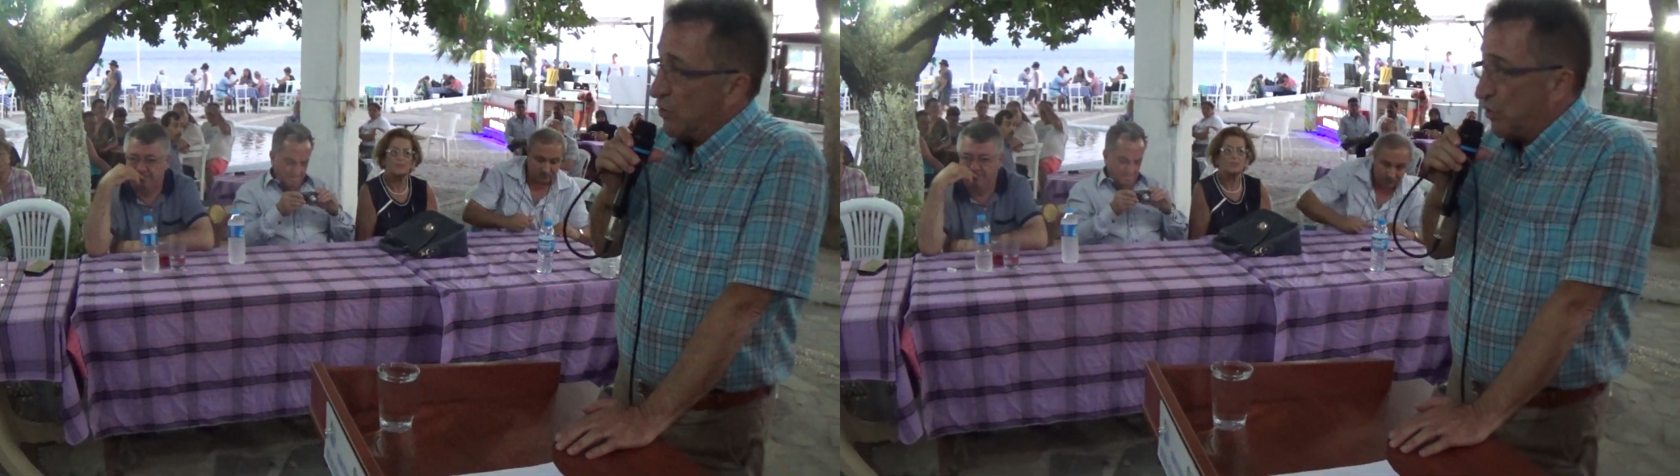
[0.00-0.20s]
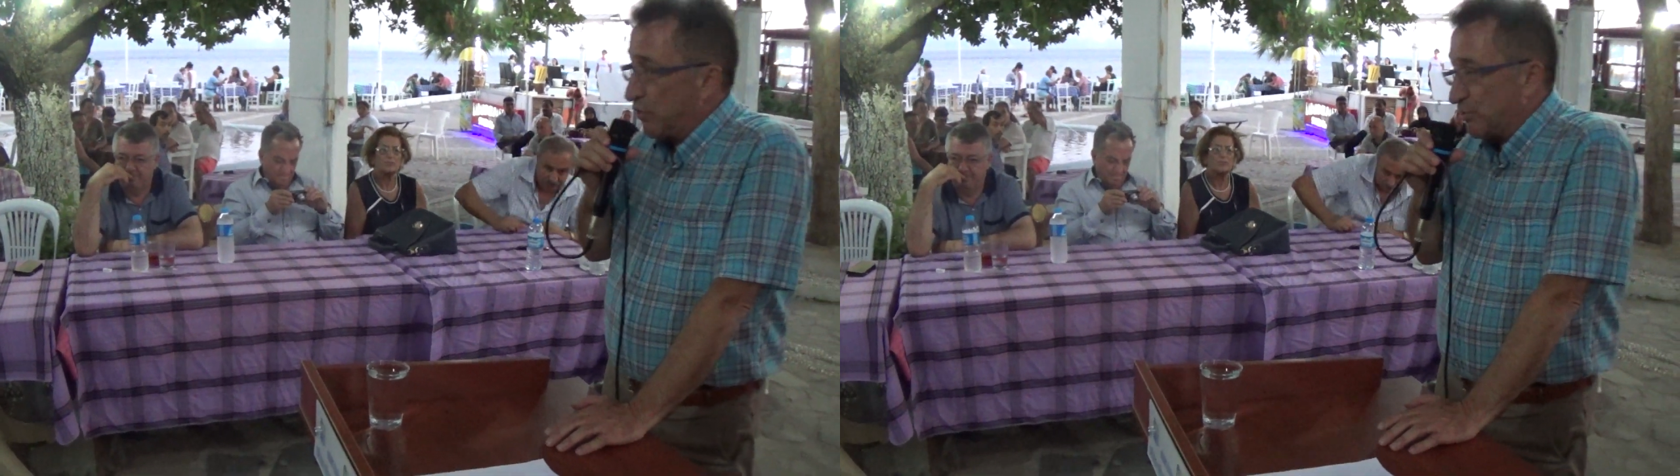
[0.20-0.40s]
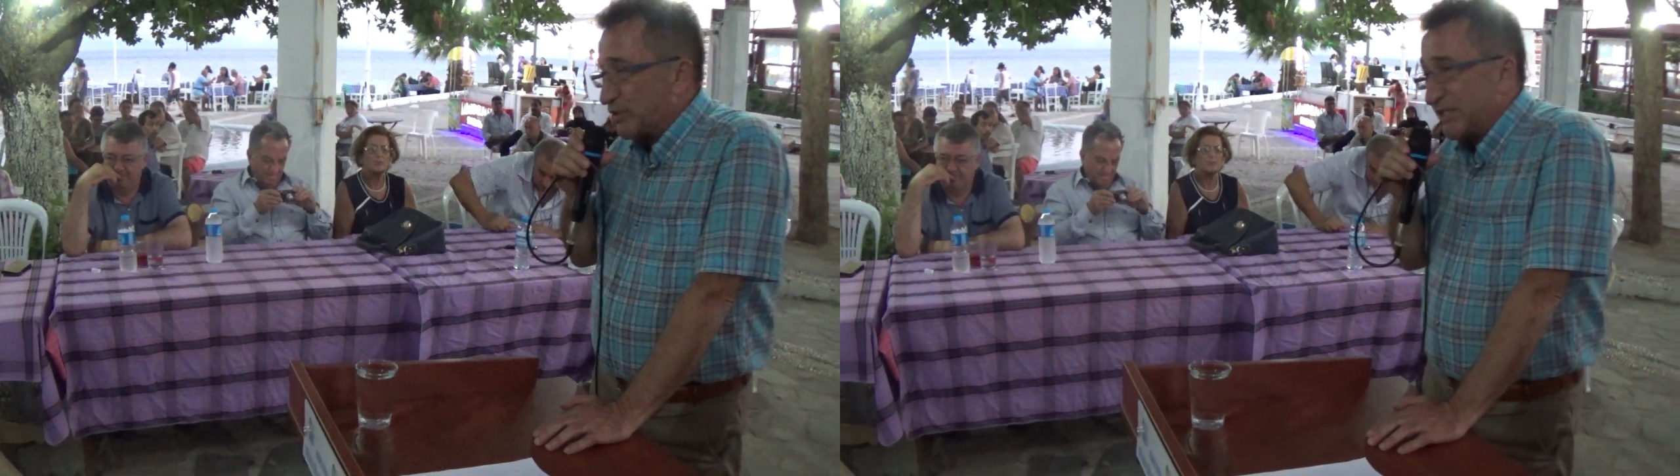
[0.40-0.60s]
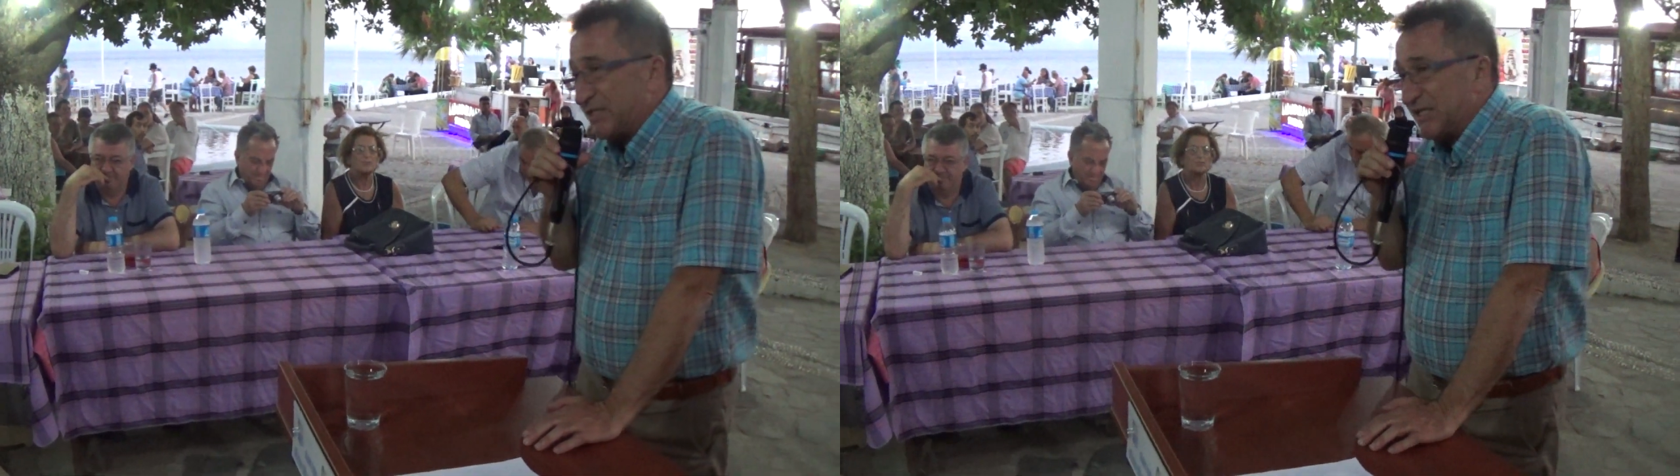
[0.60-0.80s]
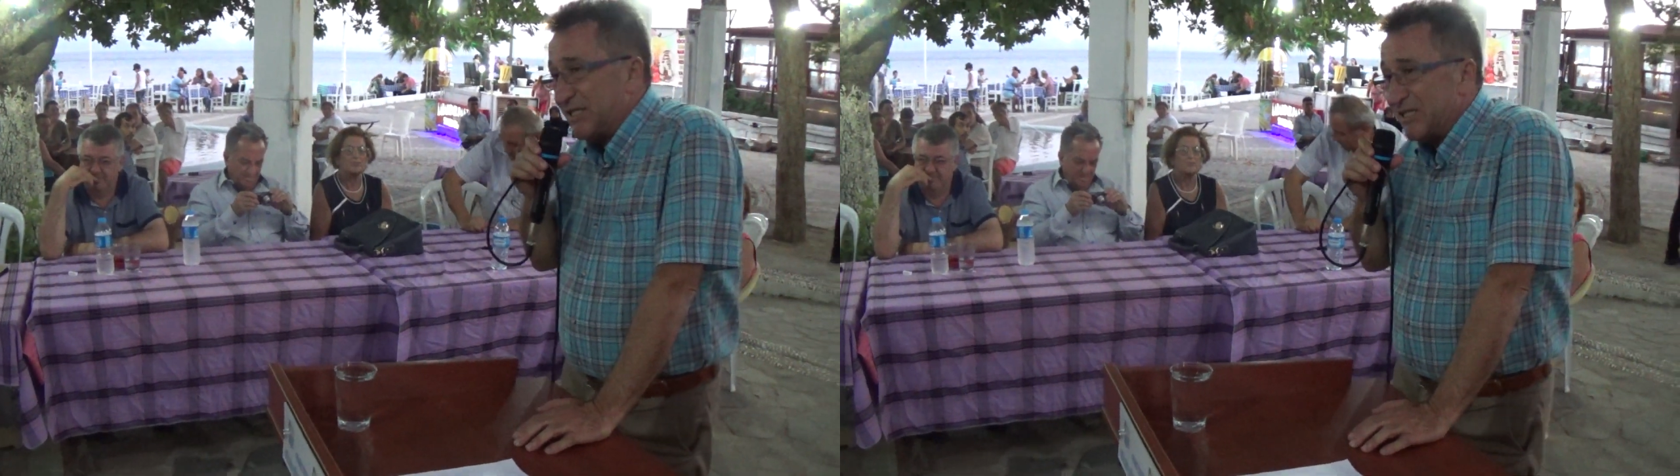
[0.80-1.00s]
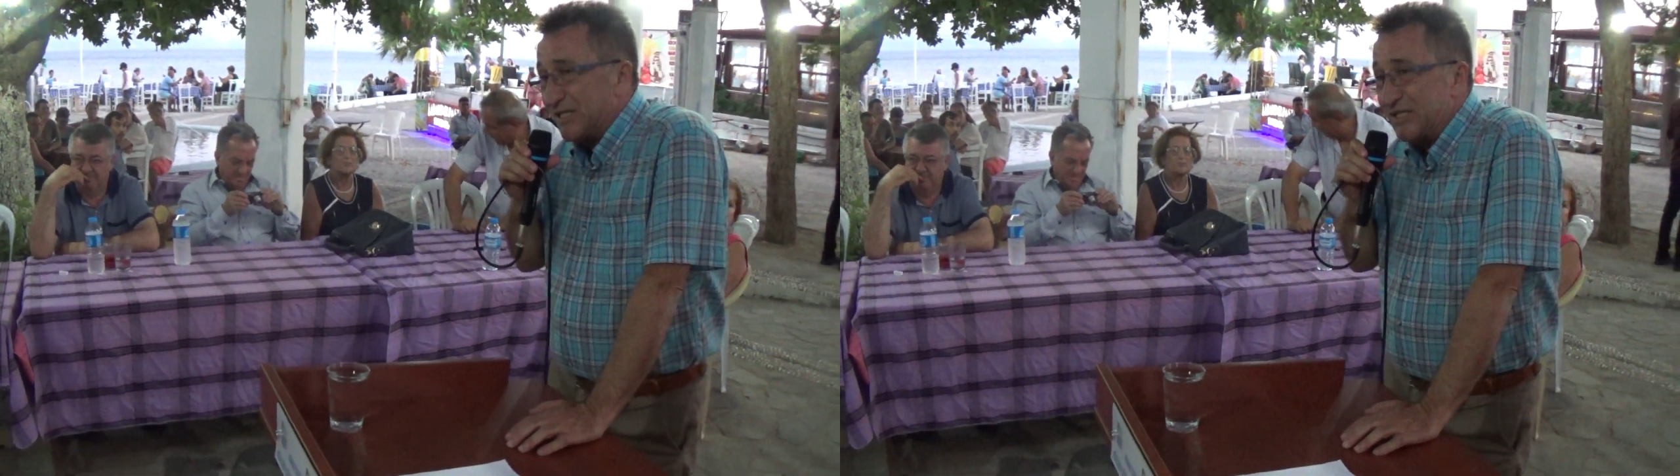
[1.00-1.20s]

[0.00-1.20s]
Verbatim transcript: Önümüzdeki